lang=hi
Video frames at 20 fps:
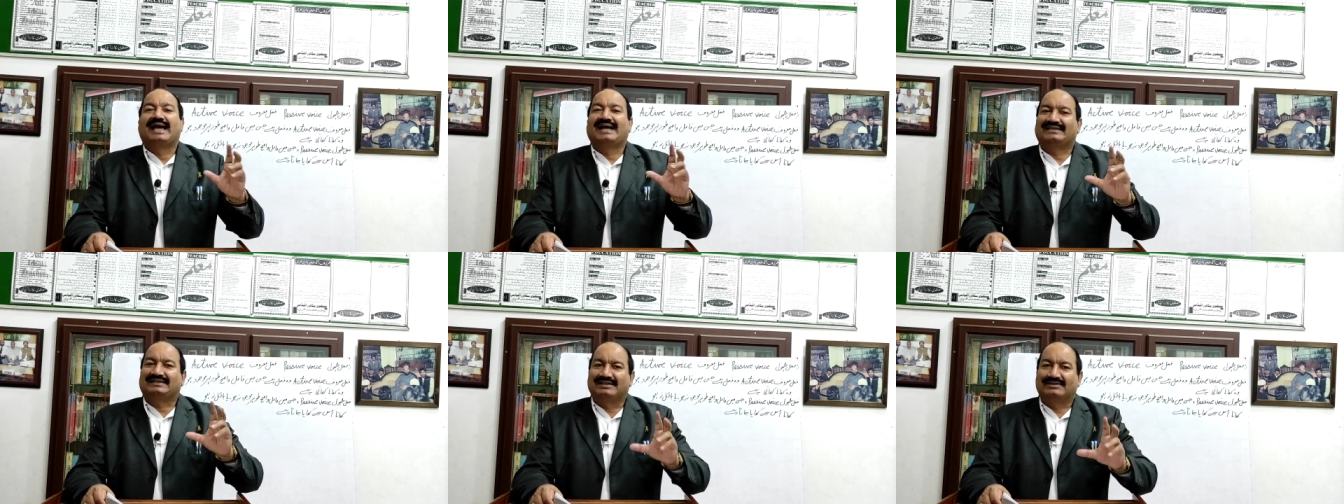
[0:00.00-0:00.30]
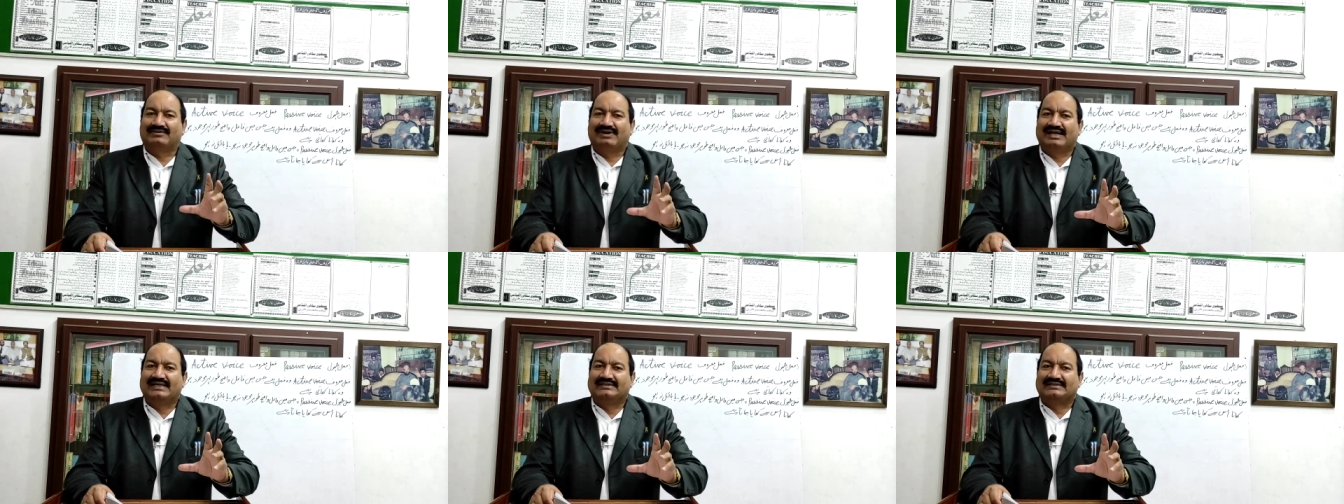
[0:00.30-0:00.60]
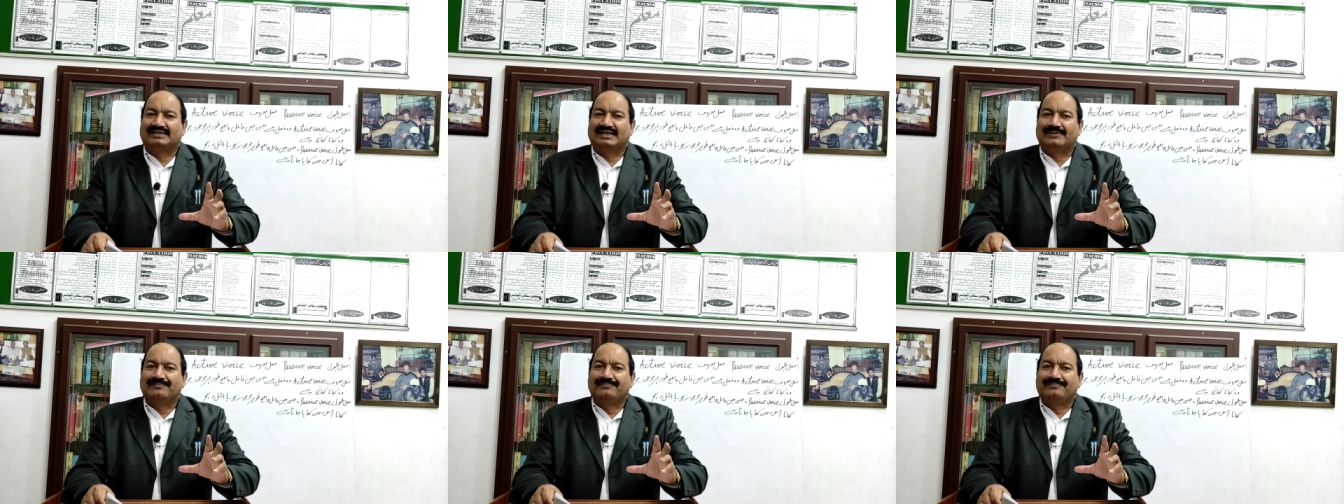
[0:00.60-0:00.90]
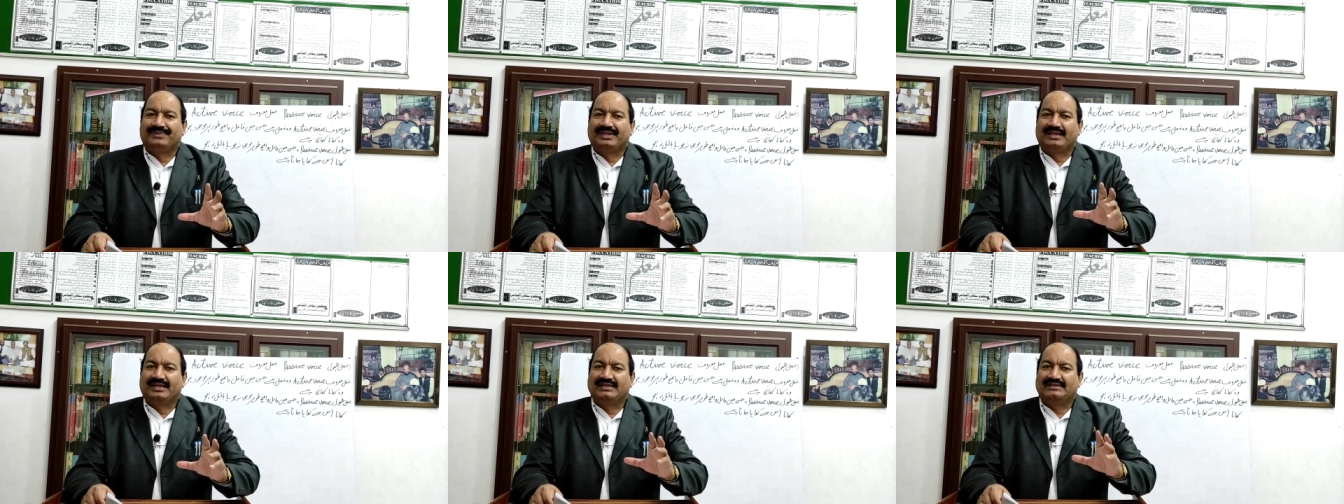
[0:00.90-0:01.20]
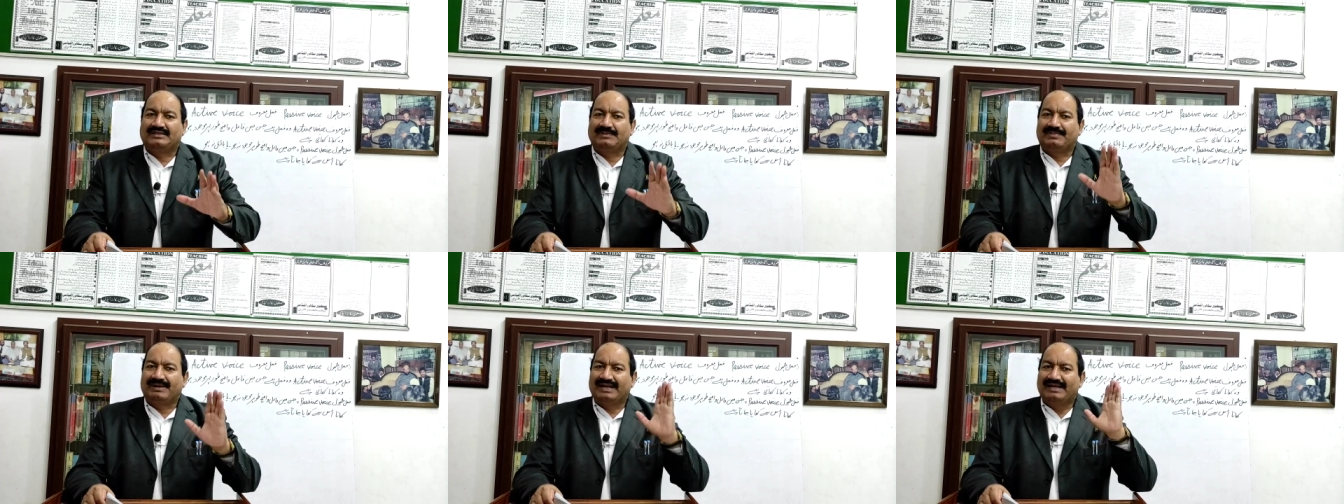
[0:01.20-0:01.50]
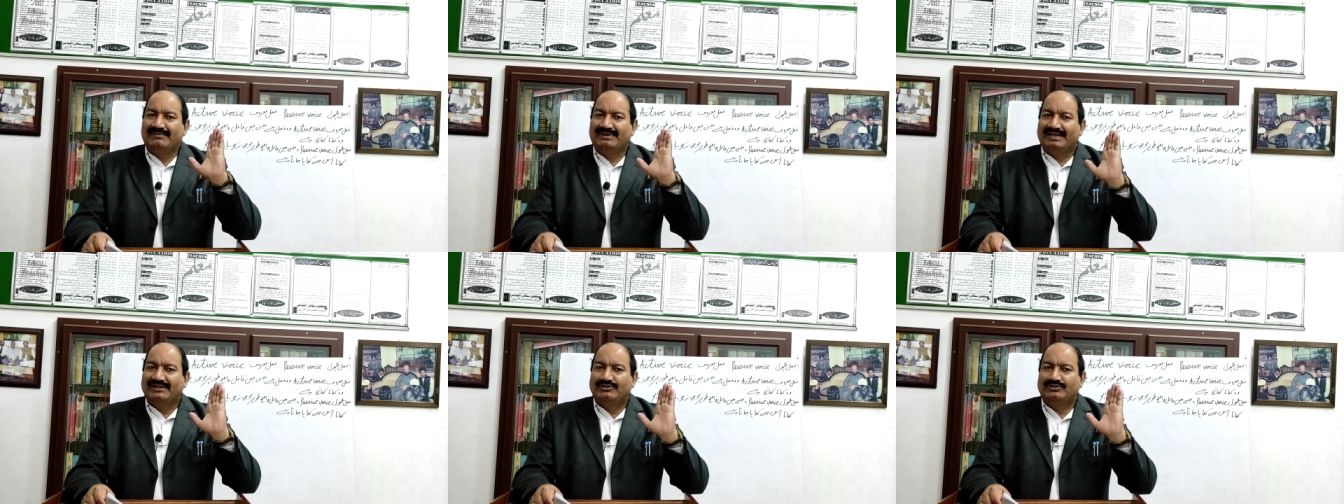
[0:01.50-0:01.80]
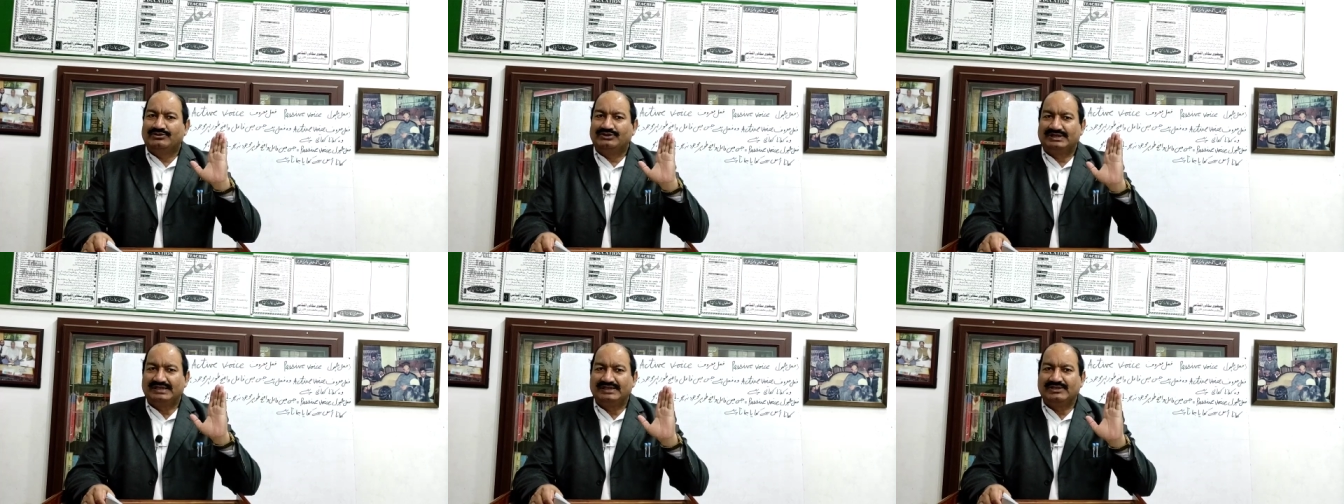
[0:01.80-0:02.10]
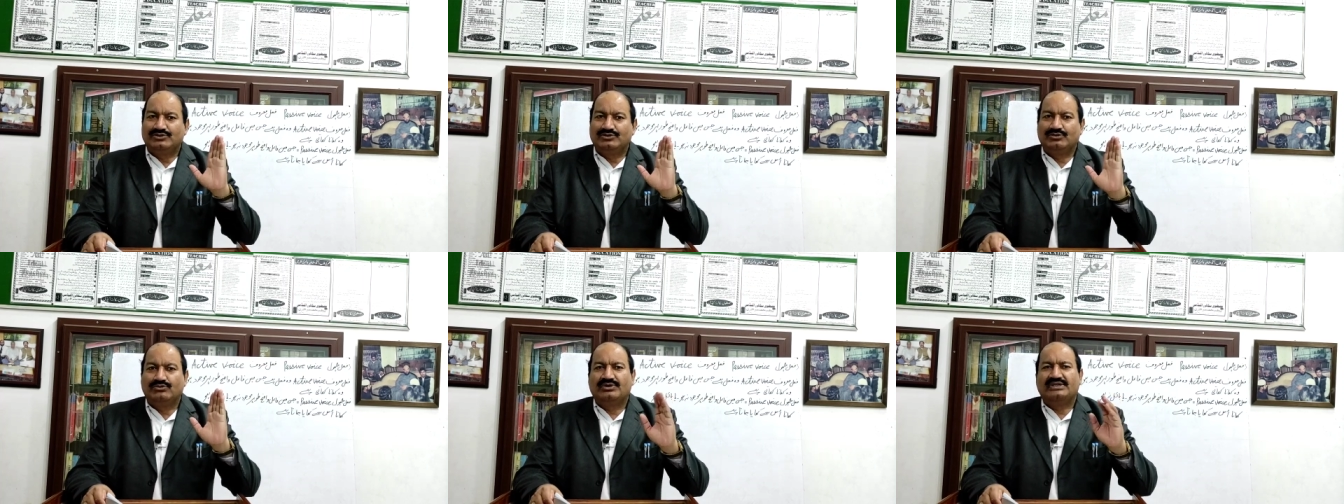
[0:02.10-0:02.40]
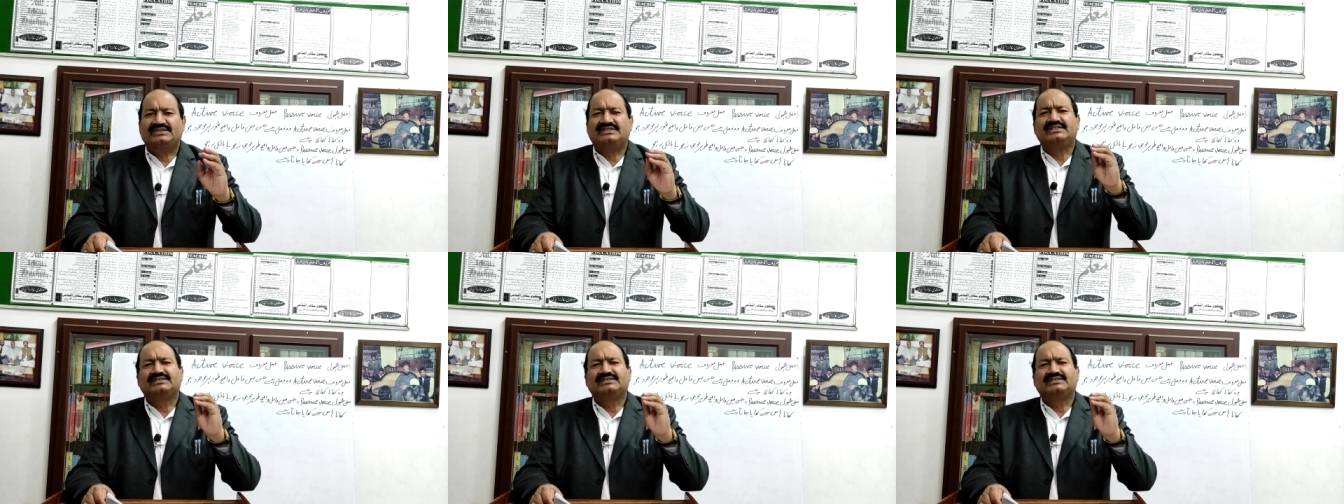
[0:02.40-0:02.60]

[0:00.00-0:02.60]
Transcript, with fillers: एक्टिव वॉइस है इससे पहले मैंने जो सीरीज शुरू की